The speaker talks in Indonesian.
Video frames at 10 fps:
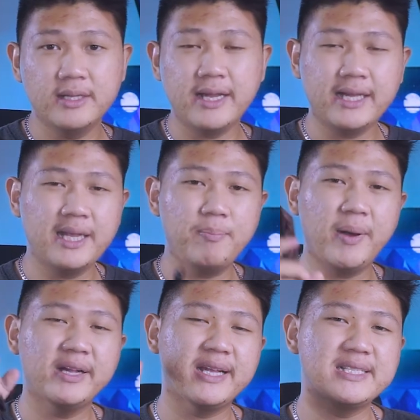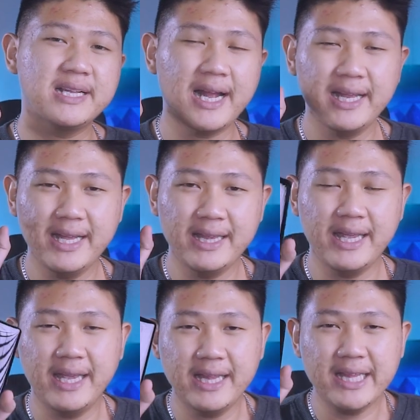Nah di pengetesan kali
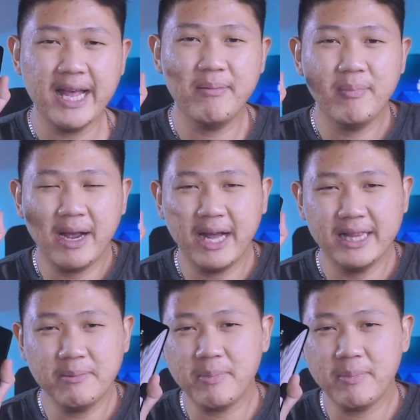ini kita bakalan